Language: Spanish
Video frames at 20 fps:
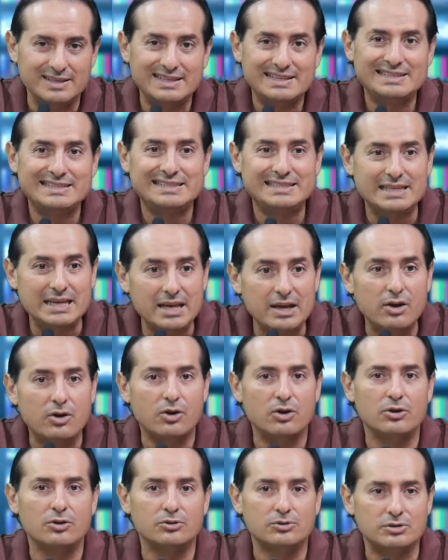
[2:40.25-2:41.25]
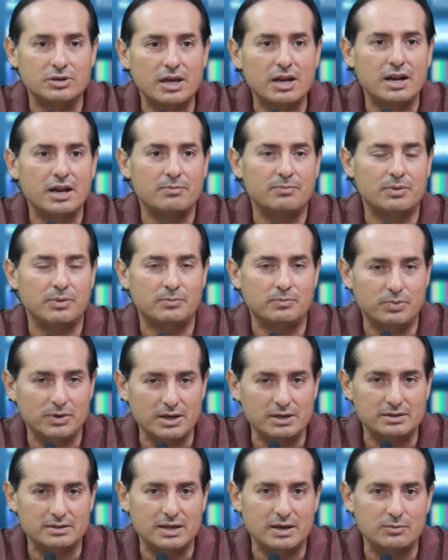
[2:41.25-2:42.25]
sin conocer la
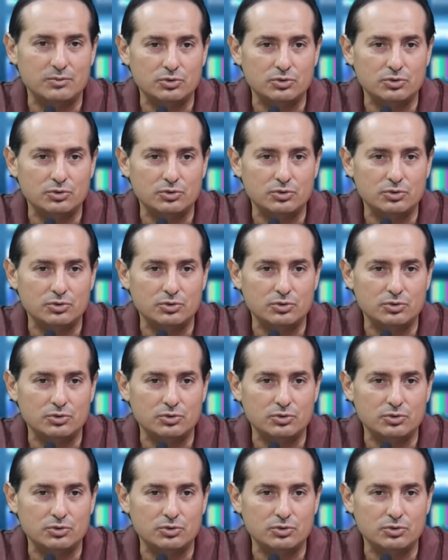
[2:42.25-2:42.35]
propuesta,